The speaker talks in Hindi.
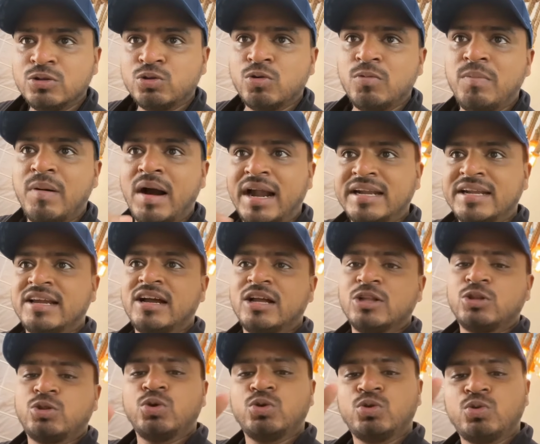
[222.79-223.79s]
तू
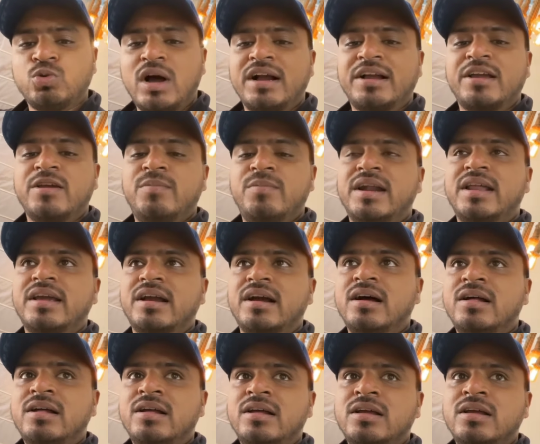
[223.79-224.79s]
बांटेगा तो तू आगे बढ़ेगा
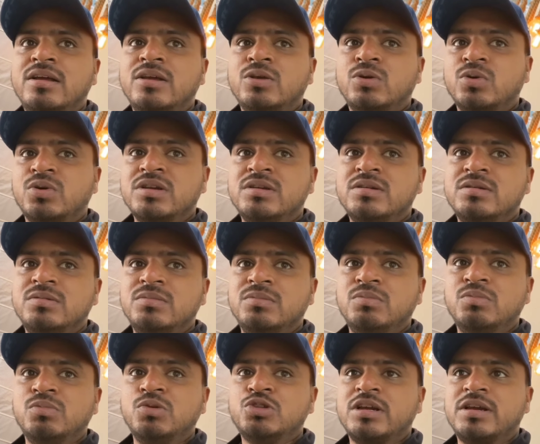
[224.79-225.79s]
क्योंकि
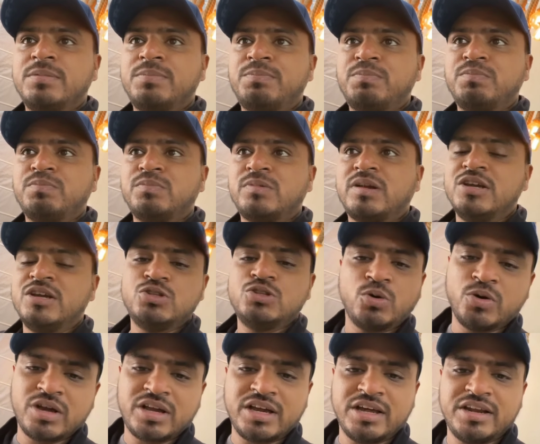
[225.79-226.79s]
मुझे कहीं
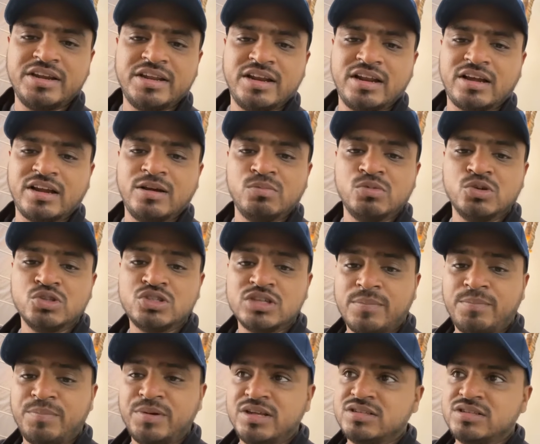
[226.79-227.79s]
जोड़कर नहीं रखना मुझे
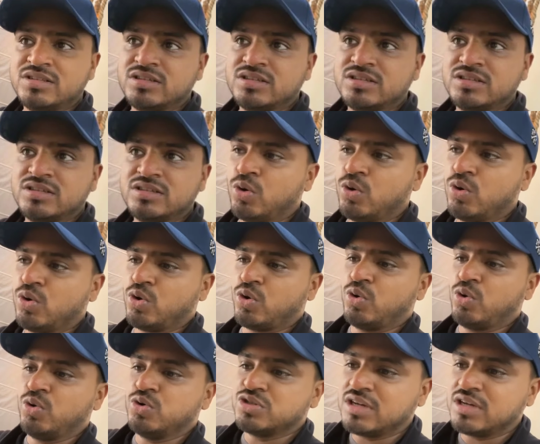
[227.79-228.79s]
अपने जरिए
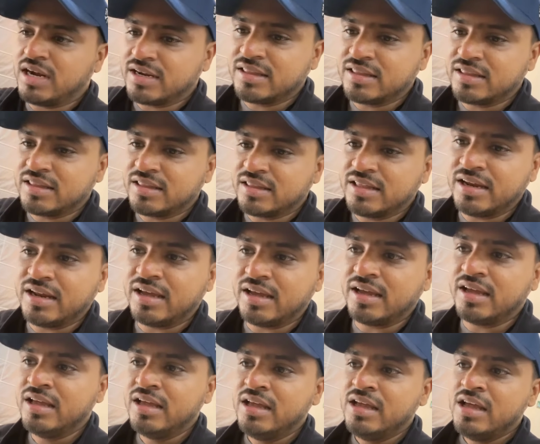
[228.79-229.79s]
लोगों को रोज़गार देना
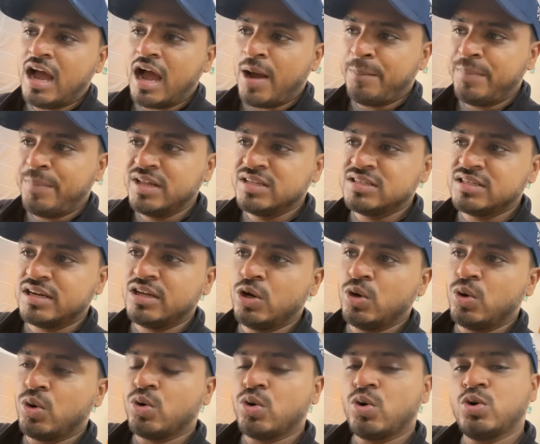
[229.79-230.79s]
है अपने जरिए
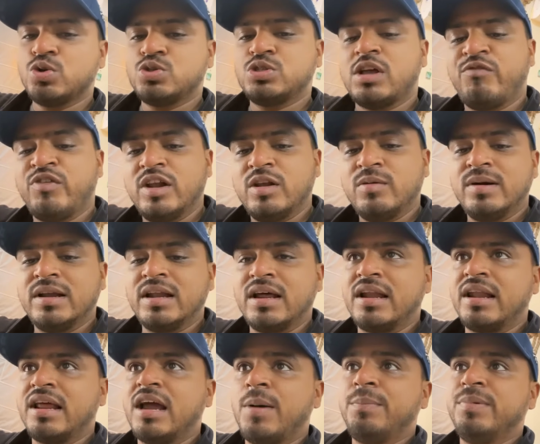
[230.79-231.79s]
लोगों को सफल
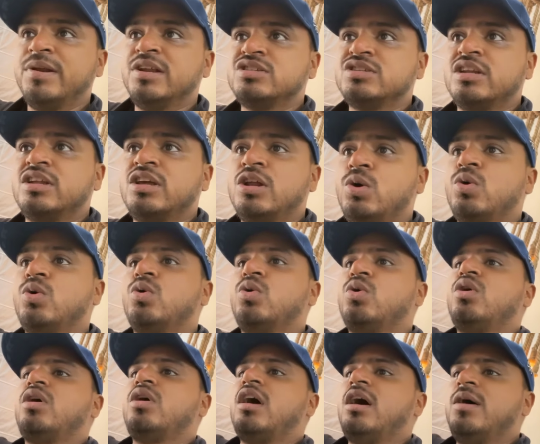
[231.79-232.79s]
बनाना है अपने जरिए लोगों
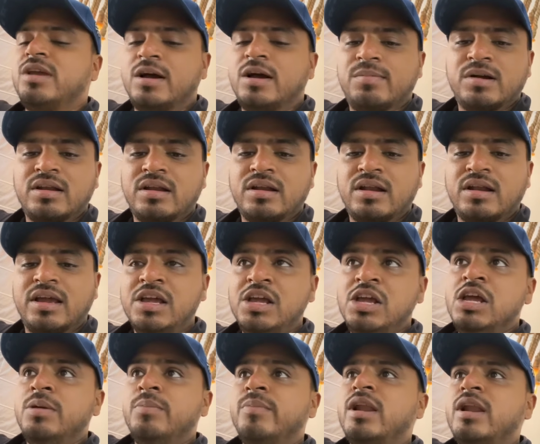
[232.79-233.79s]
को कामयाब करना है
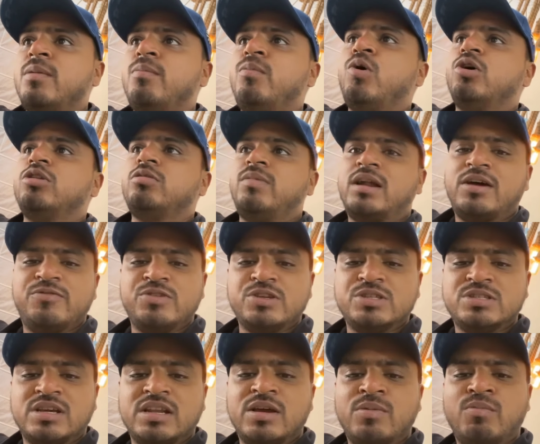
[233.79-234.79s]
मेरा बहुत बड़ा
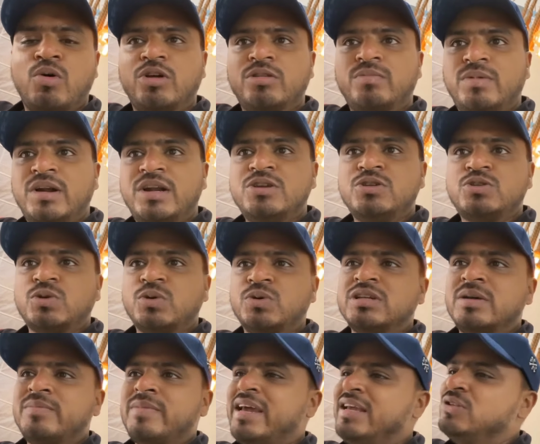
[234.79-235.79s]
विजन है बहुत बड़ी
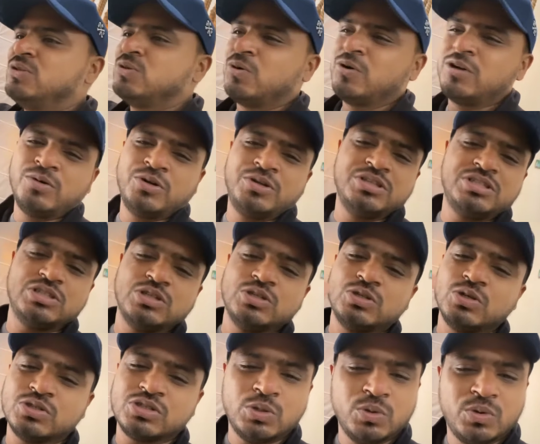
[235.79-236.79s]
सोच है मैं इन छोटी मोटी
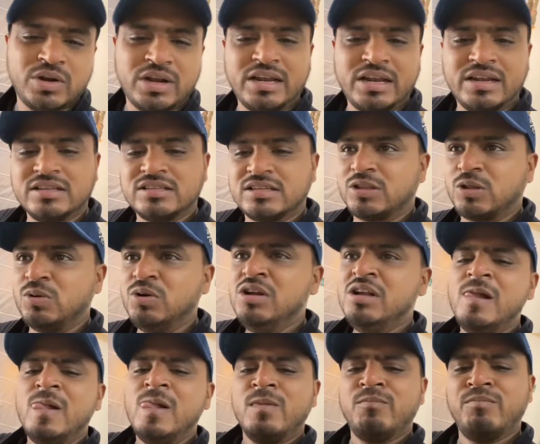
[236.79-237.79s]
चीज़ों से दूर रहना चाहता हूं
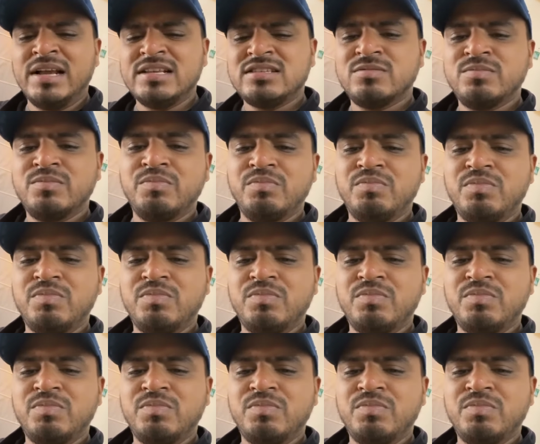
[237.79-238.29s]
बस